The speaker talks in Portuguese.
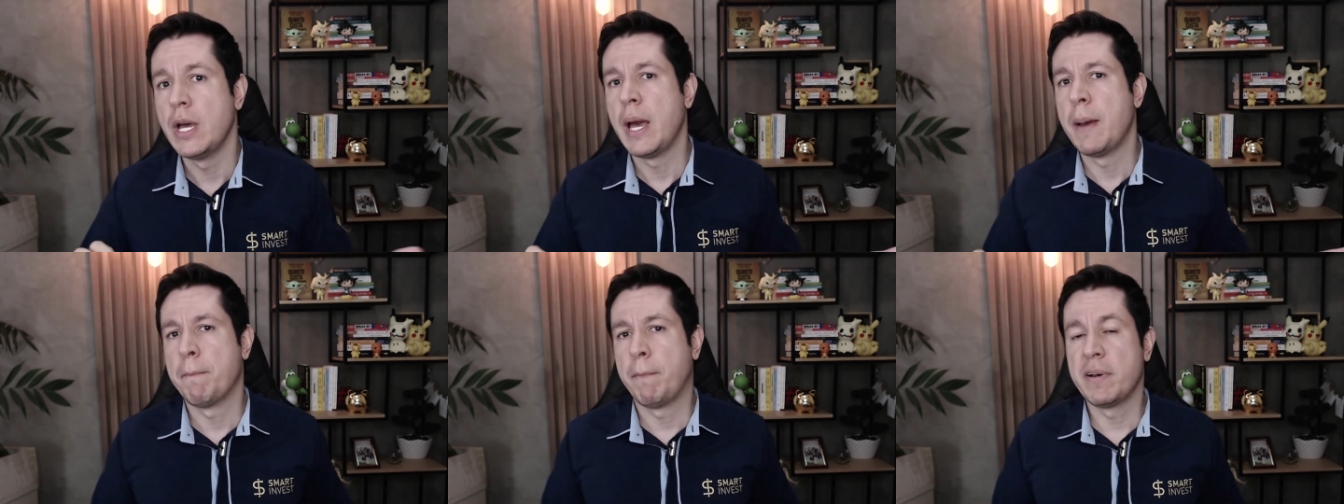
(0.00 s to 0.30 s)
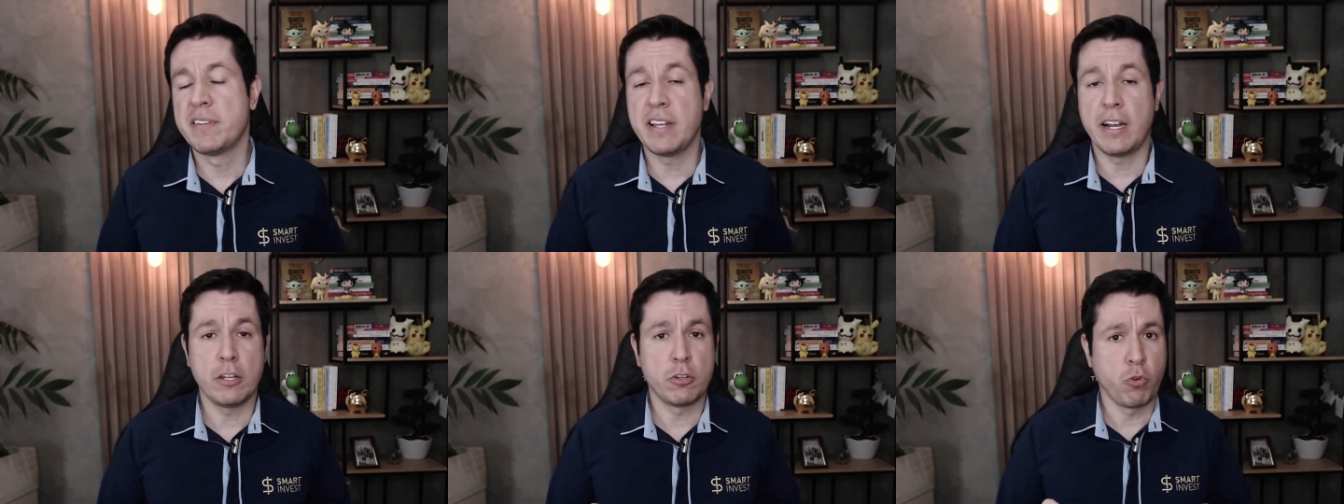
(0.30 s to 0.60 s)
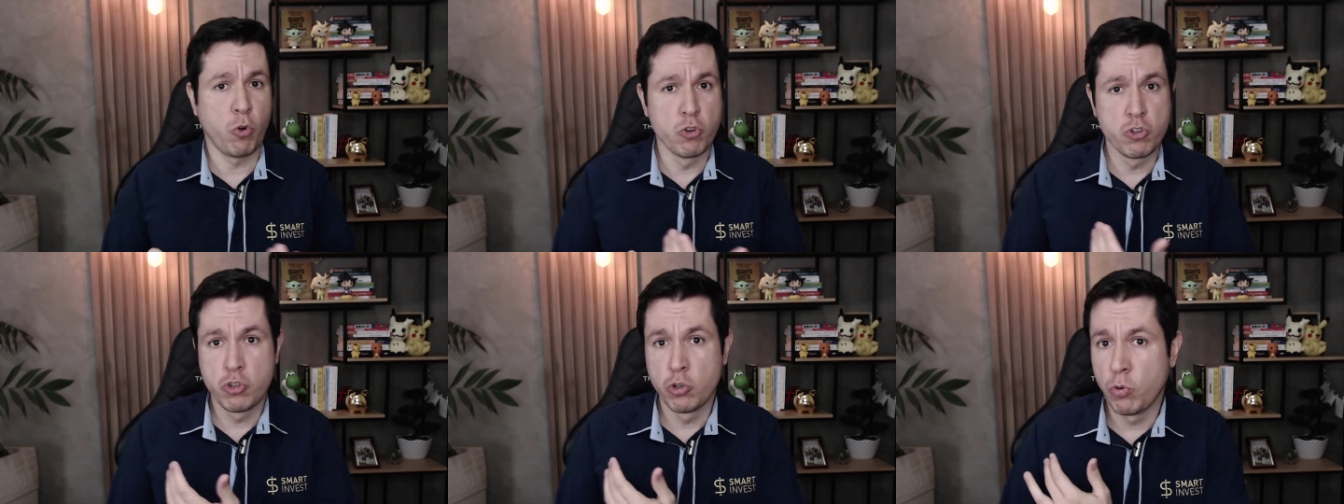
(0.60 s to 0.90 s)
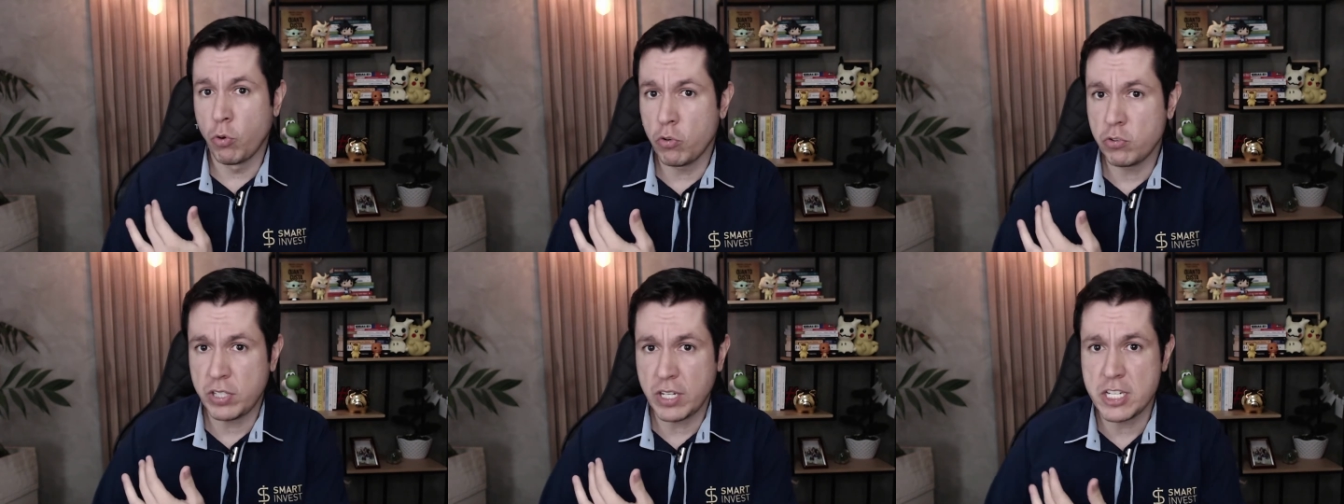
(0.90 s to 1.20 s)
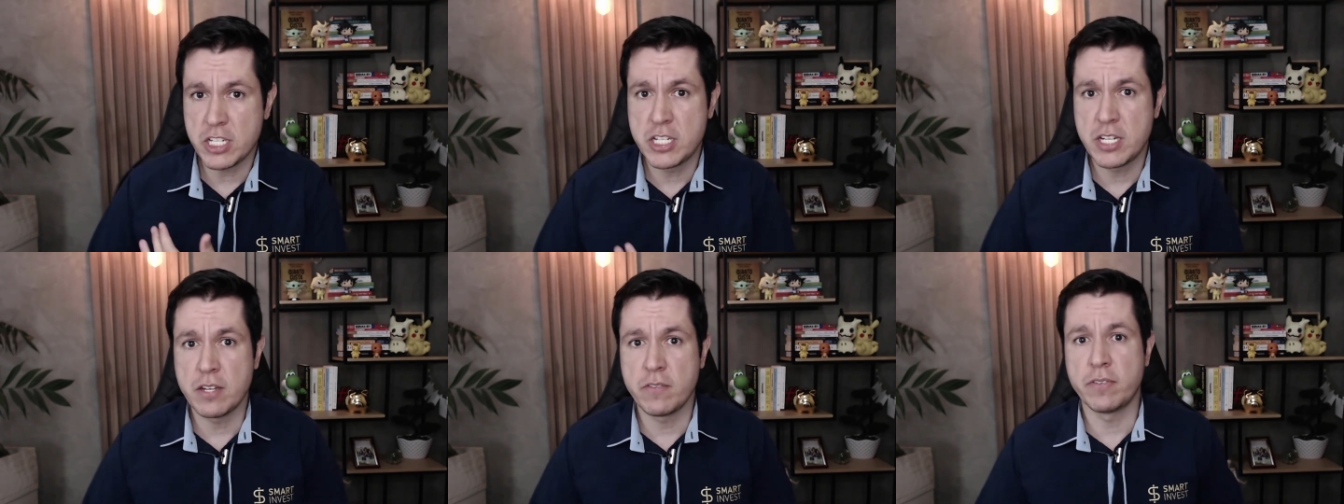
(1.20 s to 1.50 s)
mas elas continuam sem
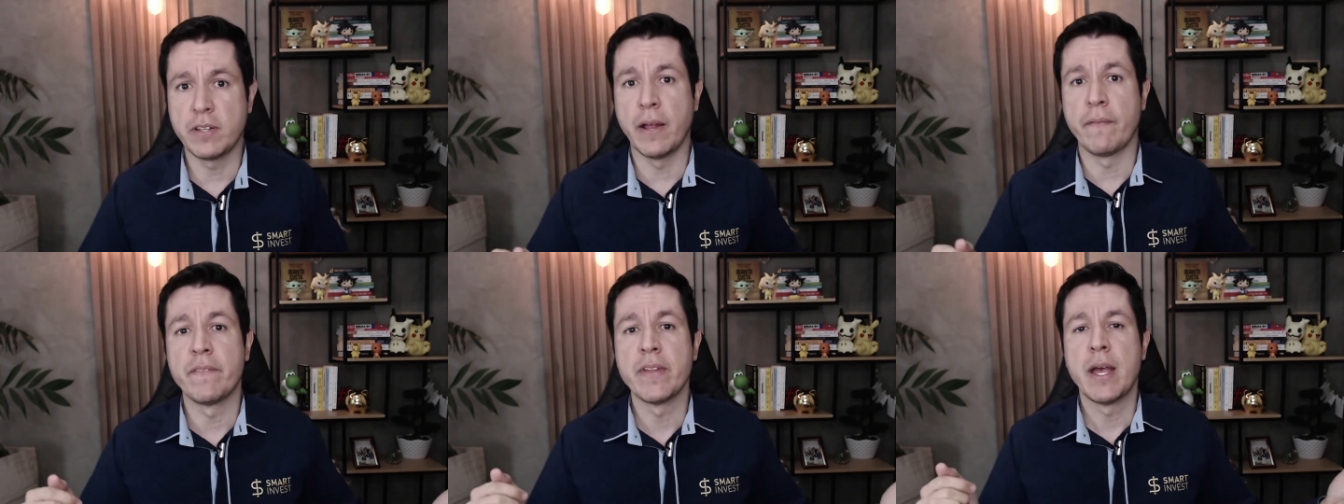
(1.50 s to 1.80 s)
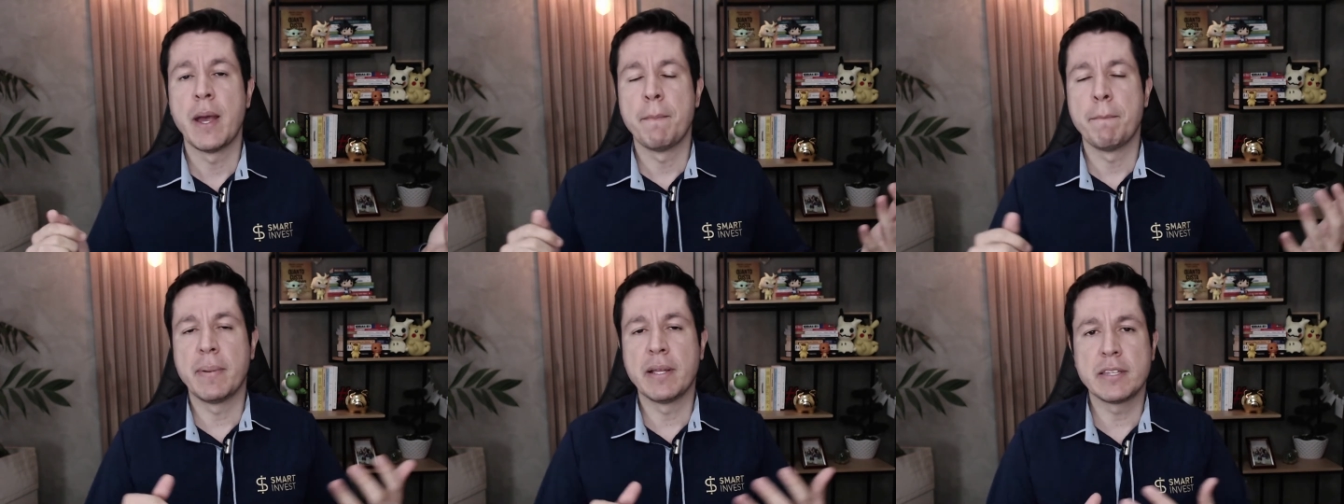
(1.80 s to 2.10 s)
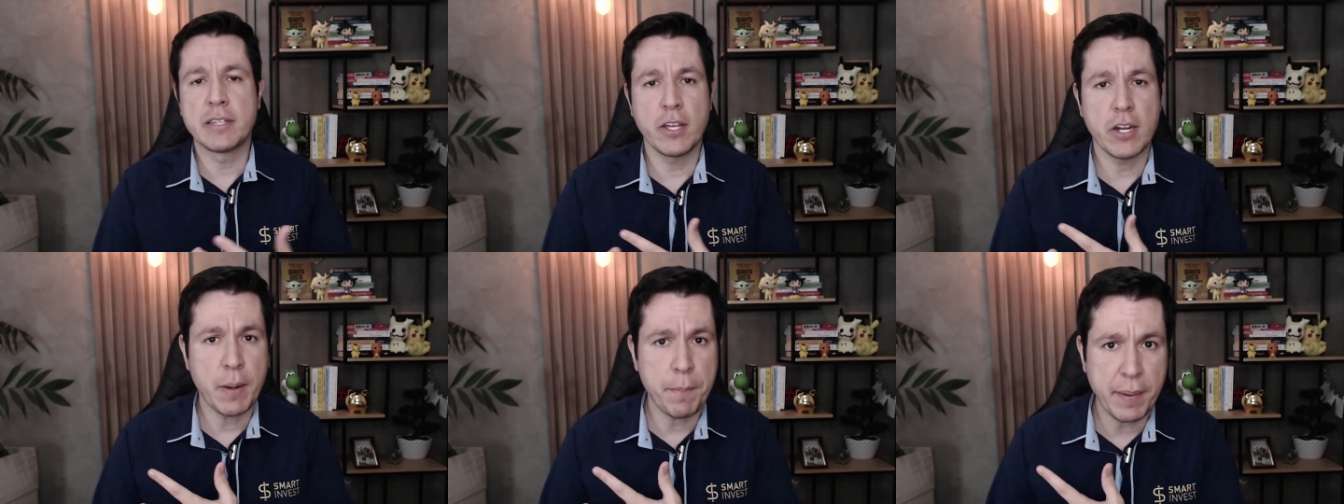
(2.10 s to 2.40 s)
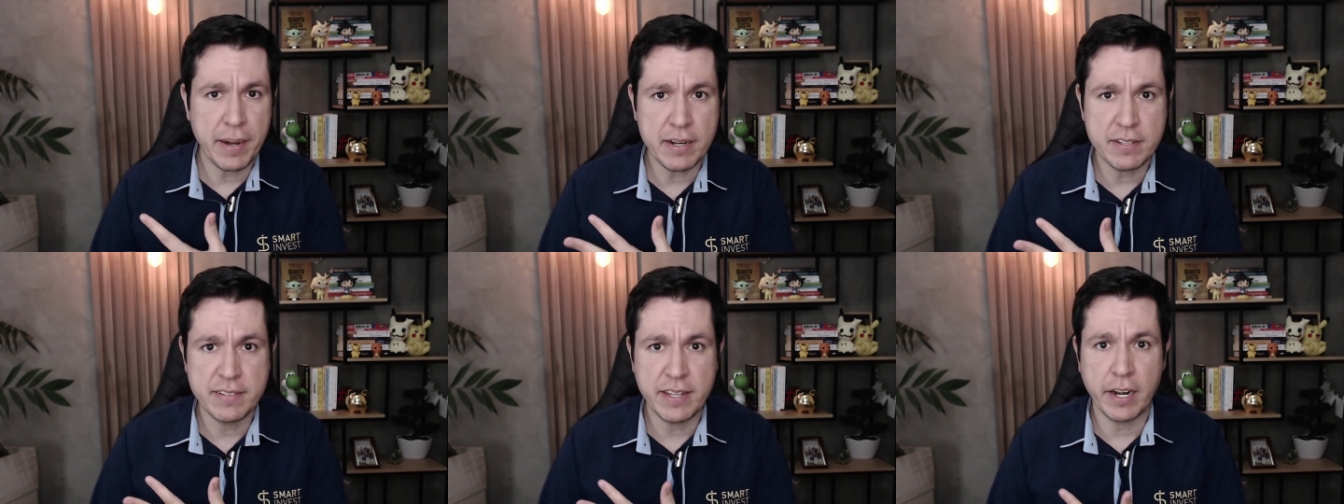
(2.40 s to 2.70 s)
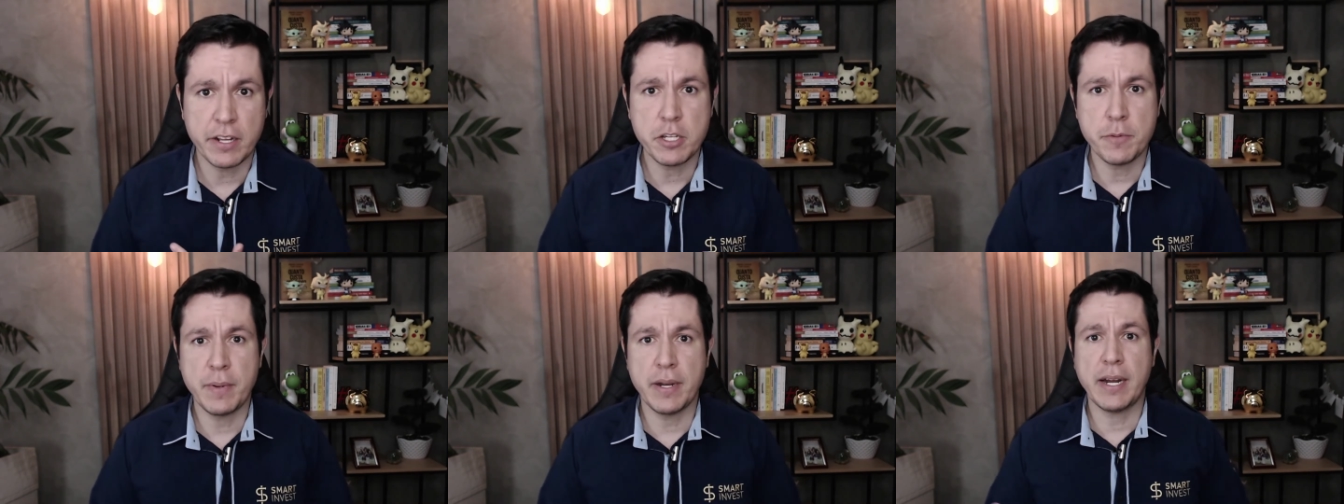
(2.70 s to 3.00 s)
dívida, mantendo a parcela
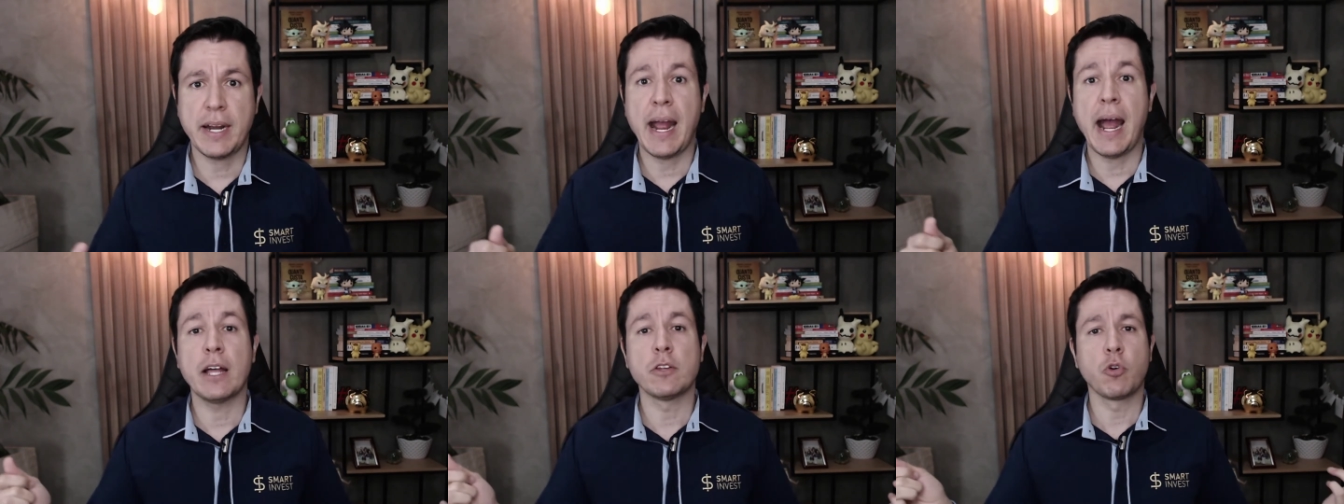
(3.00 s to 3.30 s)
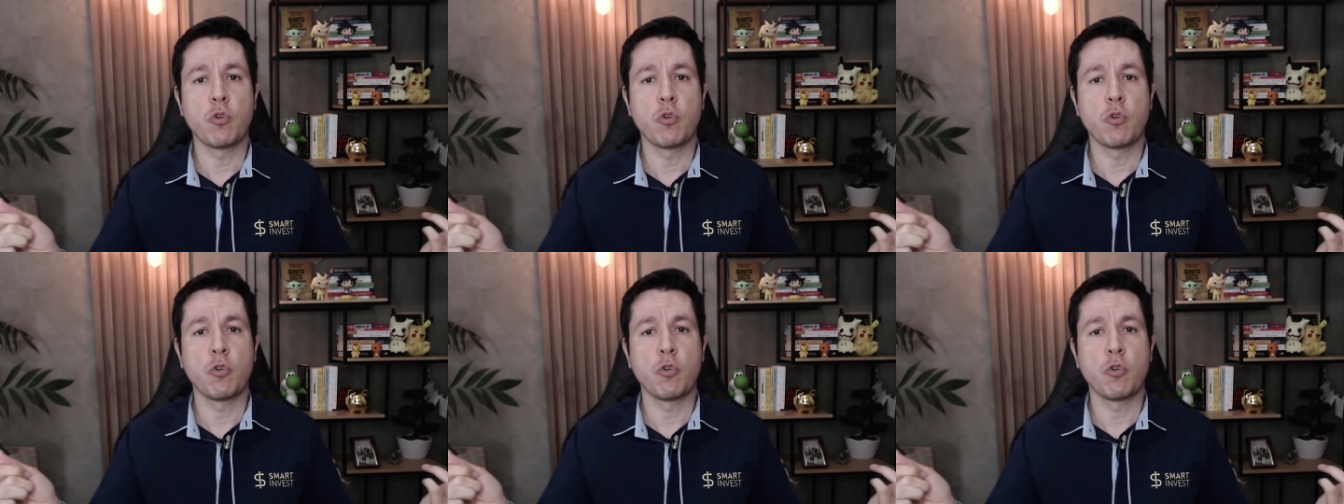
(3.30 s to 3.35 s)
de mercado